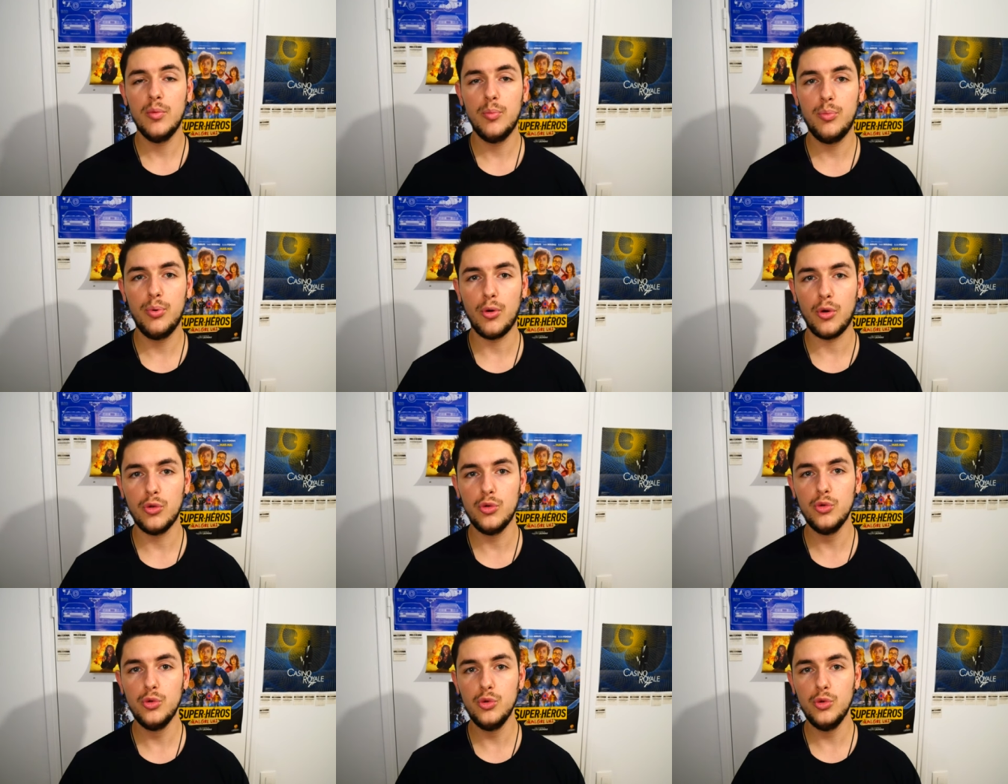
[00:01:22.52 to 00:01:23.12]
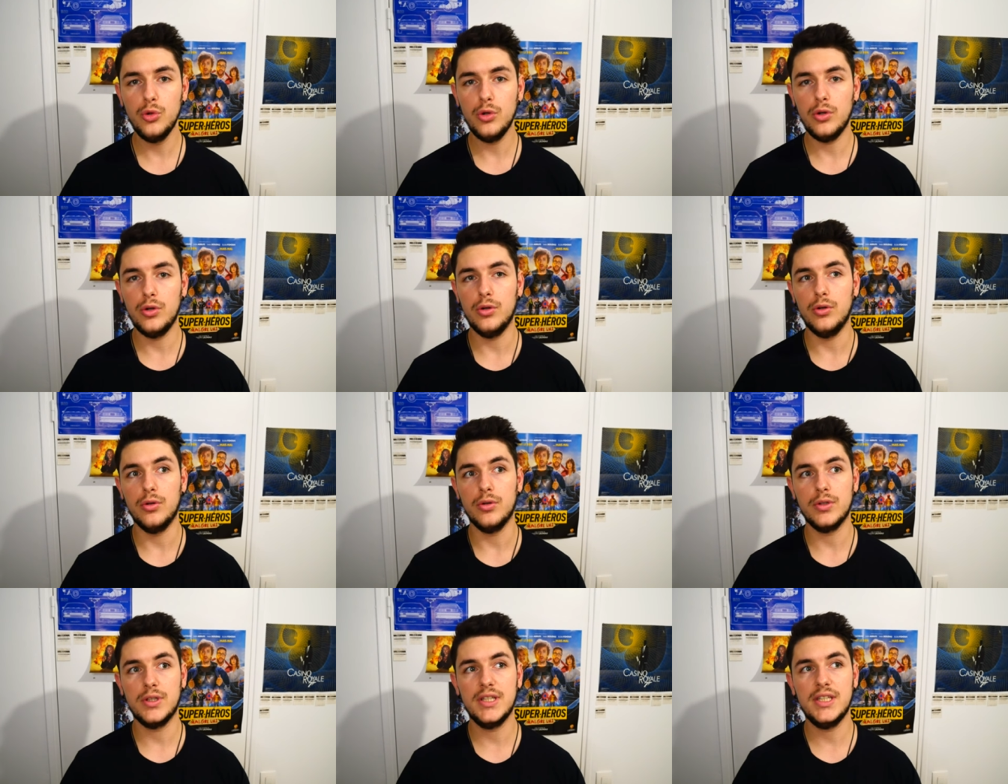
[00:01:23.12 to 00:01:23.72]
pour nous
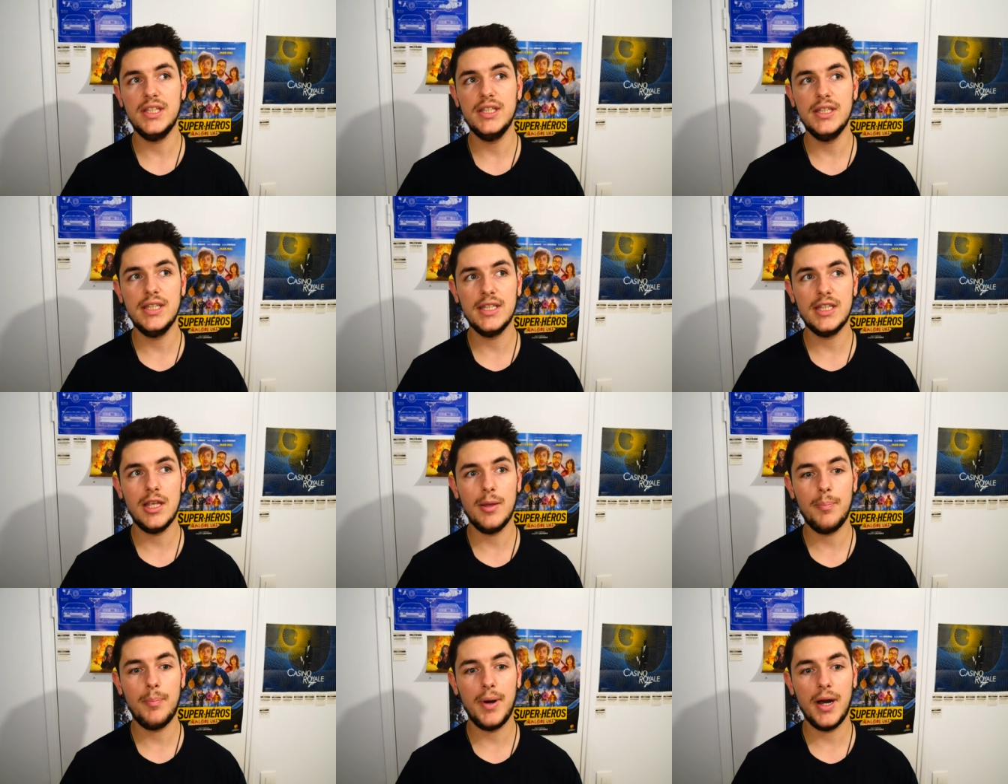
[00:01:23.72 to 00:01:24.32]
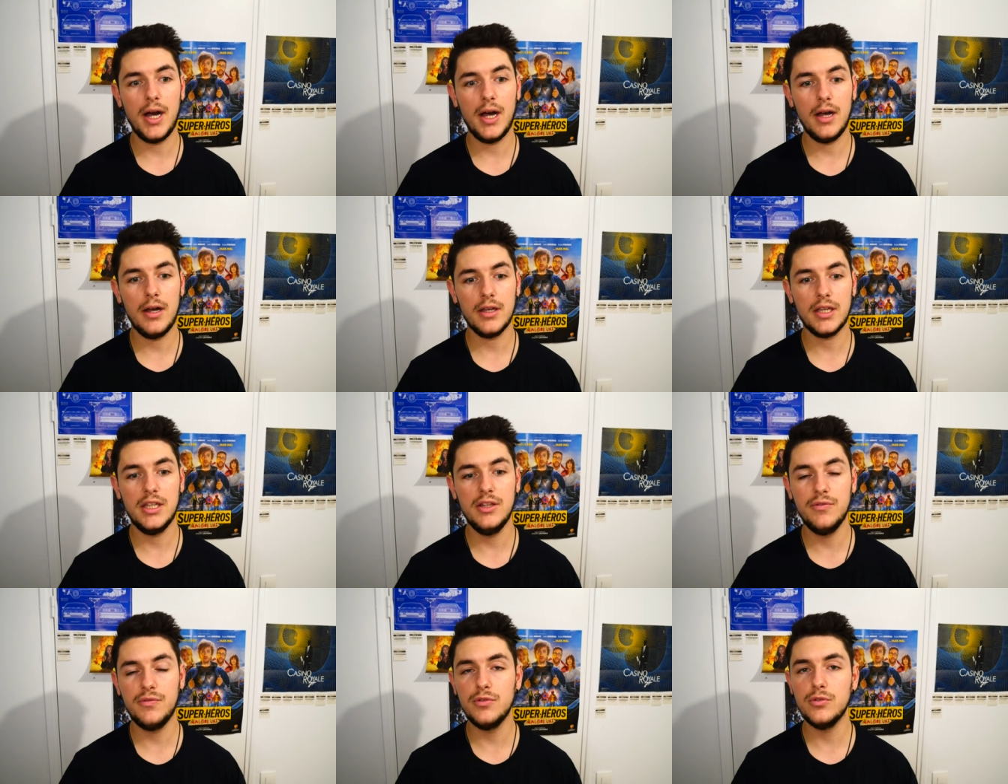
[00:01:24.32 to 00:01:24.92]
euh, qui n'était
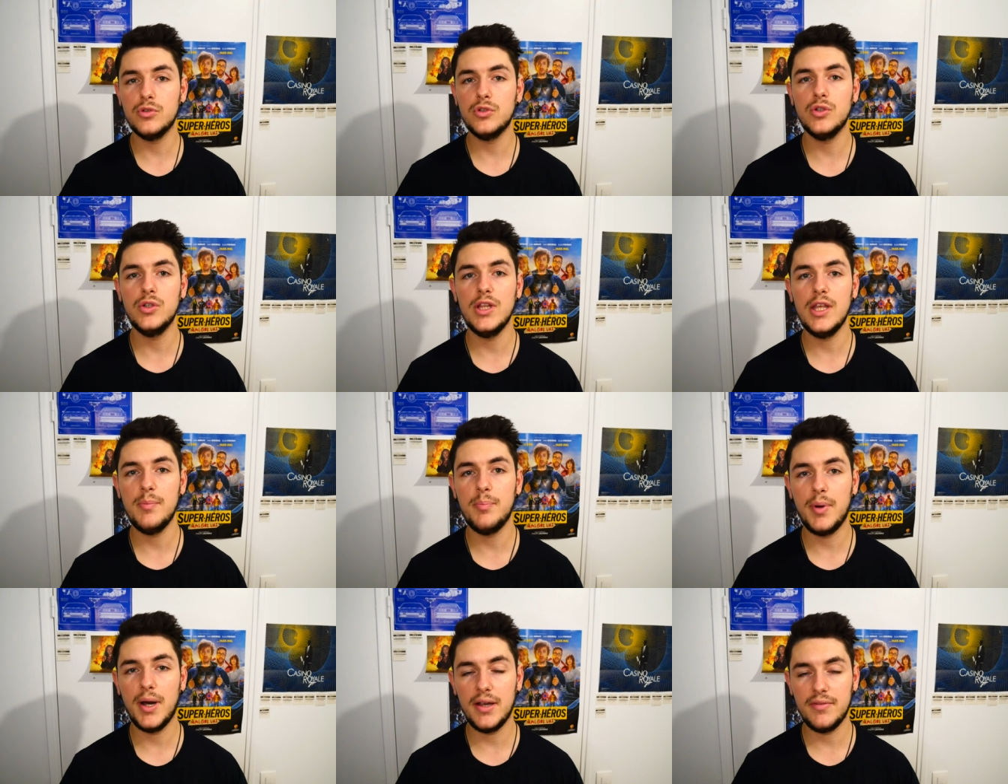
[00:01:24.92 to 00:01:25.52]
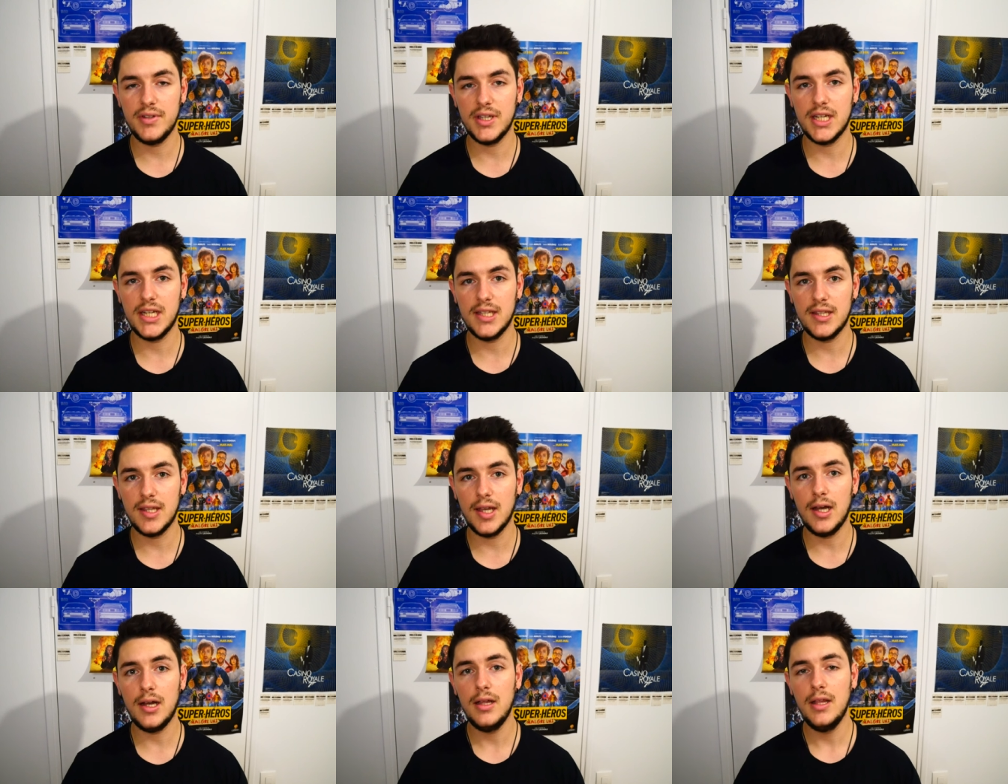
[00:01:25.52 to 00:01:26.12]
pas qui ne fonctionnait pas avec
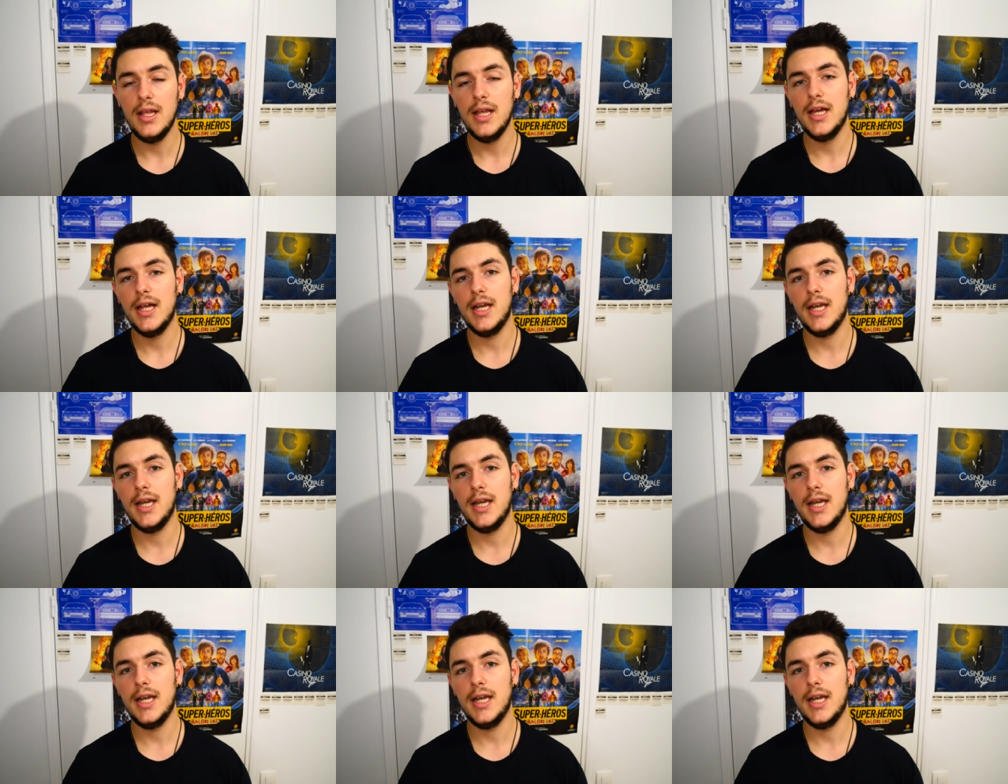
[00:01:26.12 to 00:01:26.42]
l'État